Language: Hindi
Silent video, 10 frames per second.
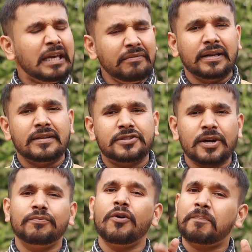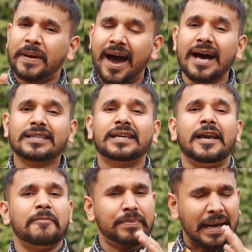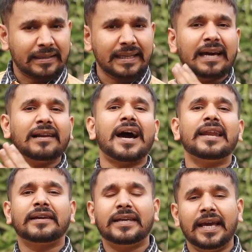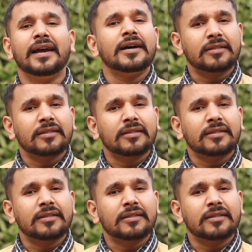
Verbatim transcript: इवन जब वो प्रयास किए प्रैक्टिकल कार्य किए